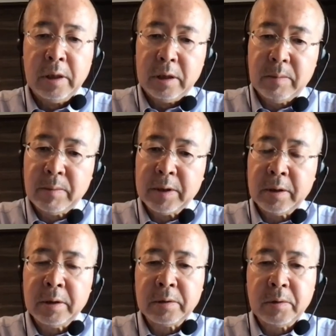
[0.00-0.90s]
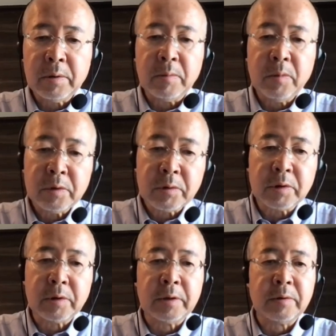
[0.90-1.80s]
今までですと、もう少
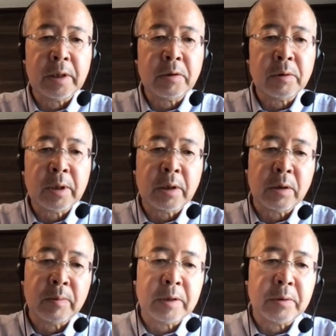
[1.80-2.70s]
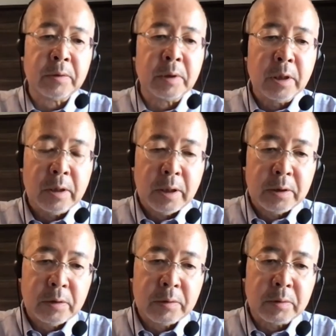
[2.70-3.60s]
しですね、いろんな、例えばその
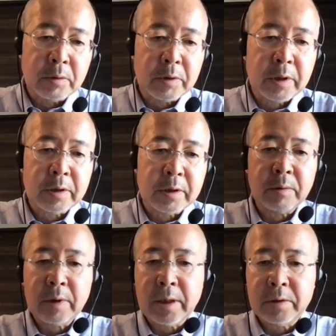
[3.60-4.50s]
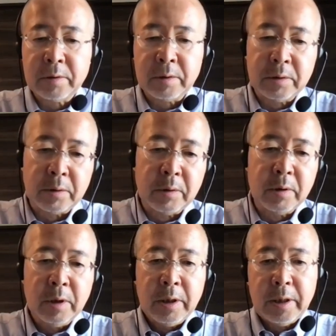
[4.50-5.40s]
中国の政策に対する
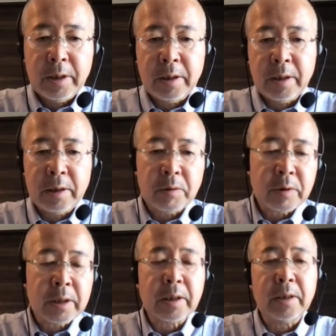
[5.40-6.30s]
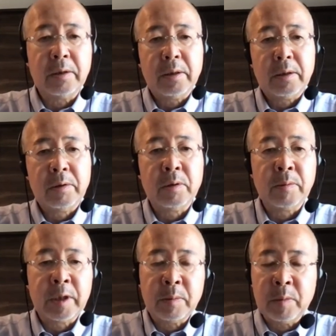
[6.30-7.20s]
いろんな意見という
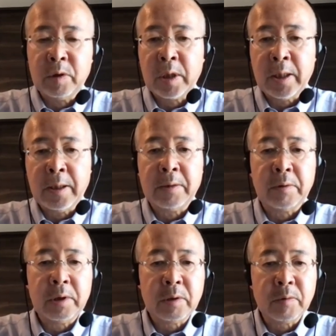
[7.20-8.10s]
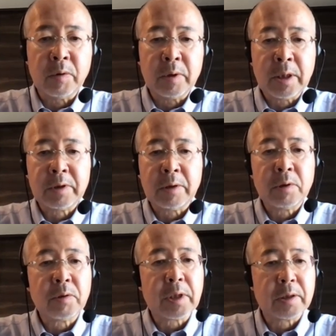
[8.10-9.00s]
ものが一部の学者の
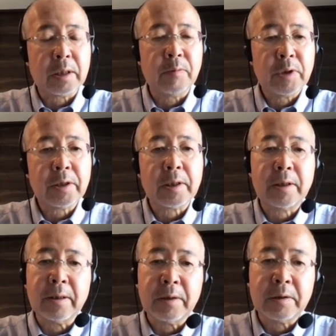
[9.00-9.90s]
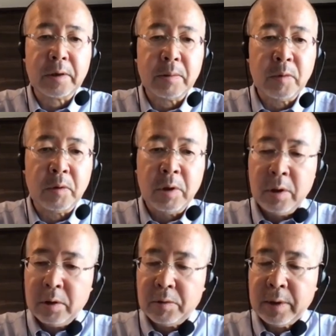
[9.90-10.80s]
人たちからも出てきたんですけども、
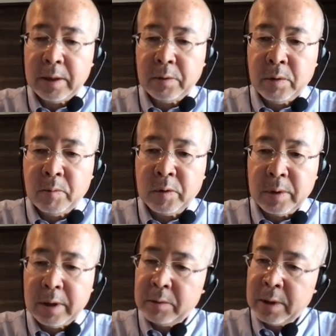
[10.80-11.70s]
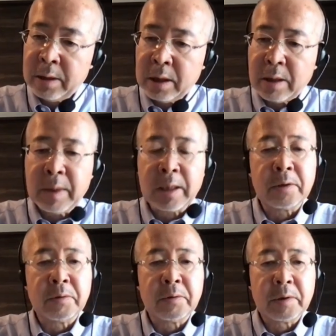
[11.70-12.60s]
これはもう何年か前か
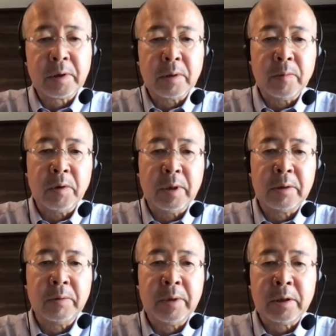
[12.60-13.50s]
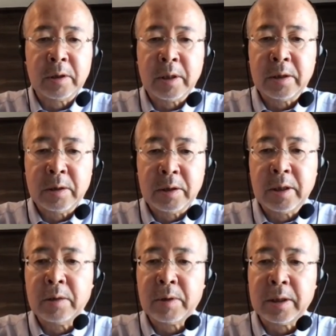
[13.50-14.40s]
らそうですけども、私が知
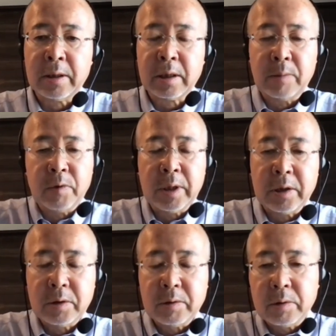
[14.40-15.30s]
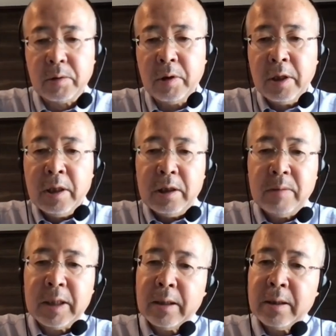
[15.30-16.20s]
り合いの方なんかもお話しすると、
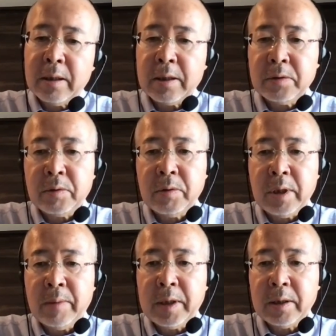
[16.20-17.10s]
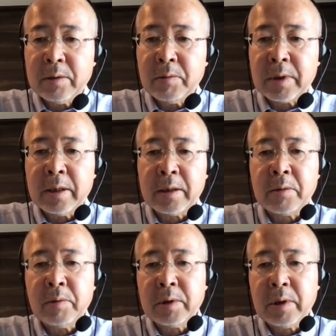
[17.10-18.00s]
今なかなかそのアメリカとの関係、
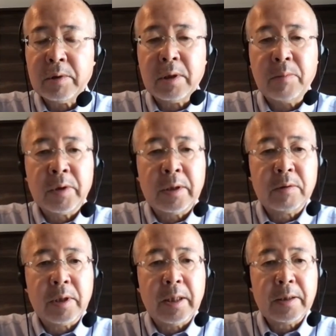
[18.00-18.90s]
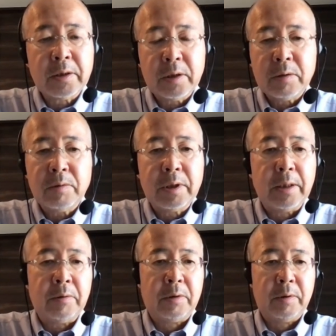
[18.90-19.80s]
こういった大きな問題について話しにくいんだ
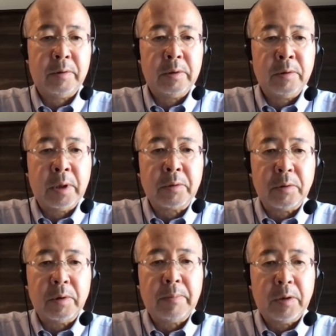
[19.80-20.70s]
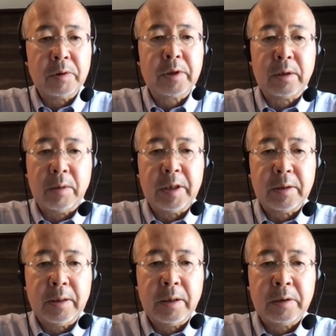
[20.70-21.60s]
よというようなことをやっぱおっしゃってまし
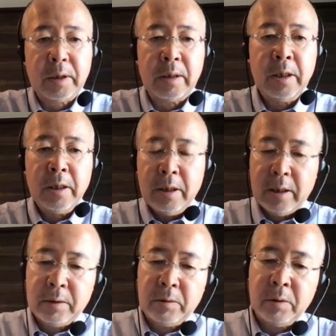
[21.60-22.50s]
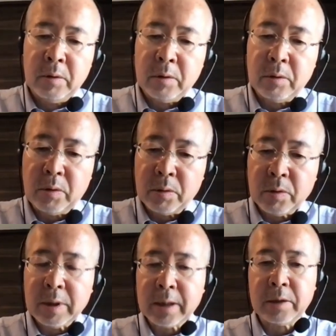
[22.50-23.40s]
た。ですから
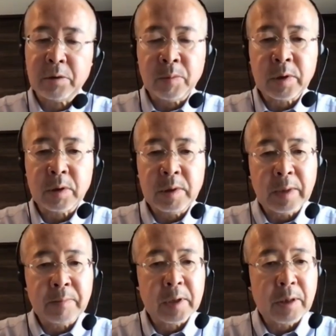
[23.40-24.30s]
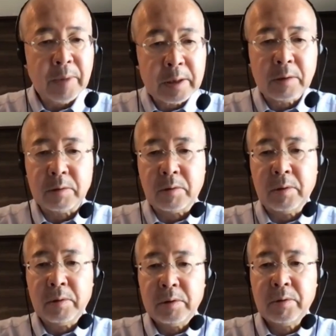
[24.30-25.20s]
心の中でどう思っても今黙ってる
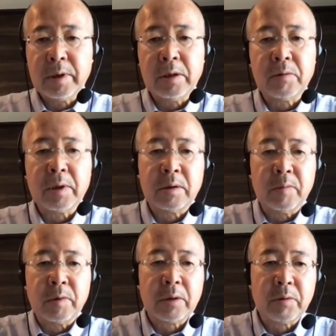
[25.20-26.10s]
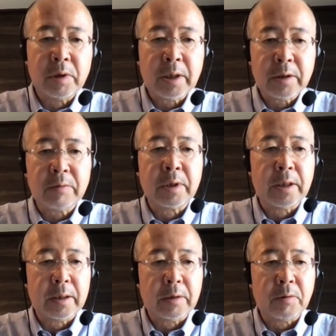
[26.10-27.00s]
というような人たちも結構いらっしゃるんじゃ
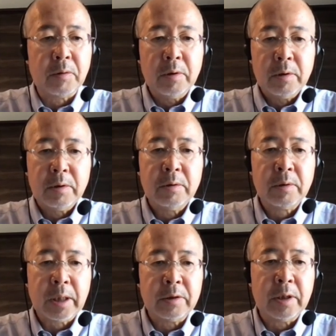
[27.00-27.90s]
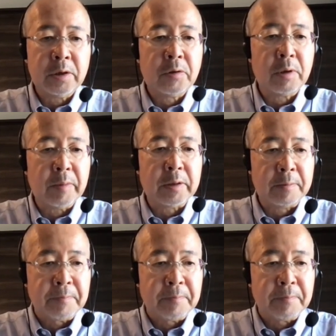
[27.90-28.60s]
ないかという感じはしております。